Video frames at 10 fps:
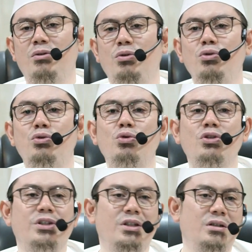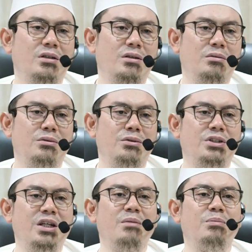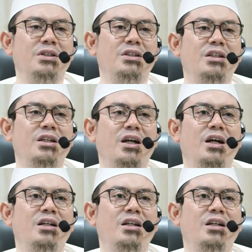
untuknya siapa saja yang